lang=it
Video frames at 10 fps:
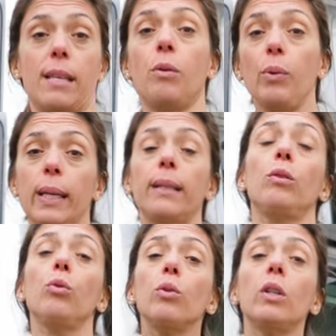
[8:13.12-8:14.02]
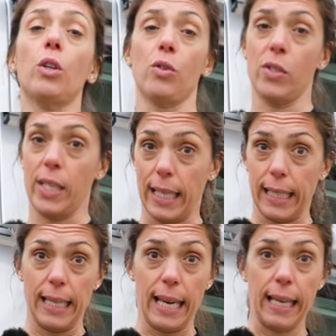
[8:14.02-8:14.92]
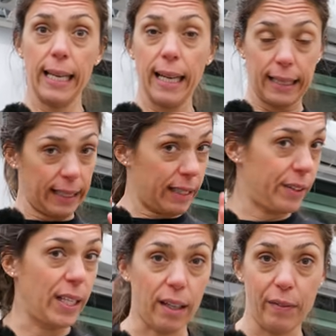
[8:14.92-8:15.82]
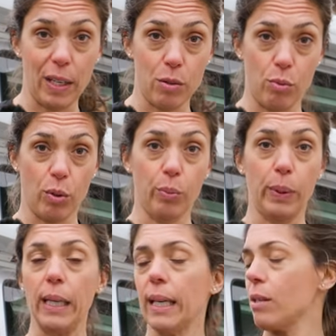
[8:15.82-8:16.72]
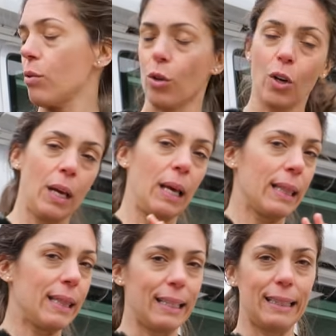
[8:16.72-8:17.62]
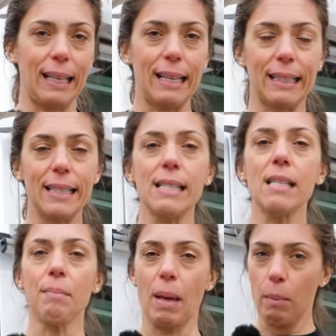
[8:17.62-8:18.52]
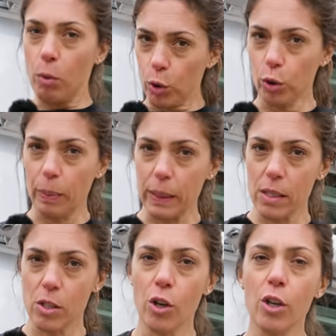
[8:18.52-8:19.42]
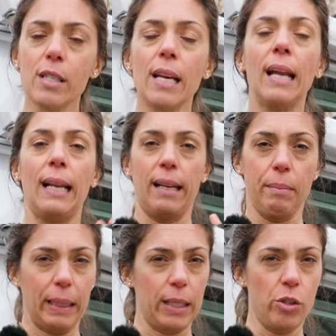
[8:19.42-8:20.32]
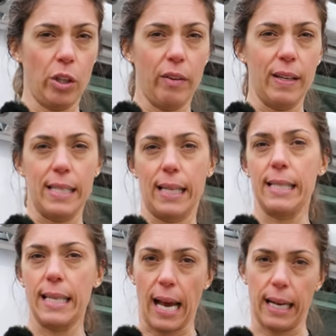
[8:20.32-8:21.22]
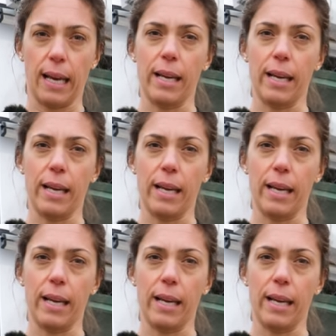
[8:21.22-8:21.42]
seguite tutti i consigli di Elena, andate a vedervi le sue rubriche, sono dettagliatissime e molto preziose, la l'alimentazione deve essere sana,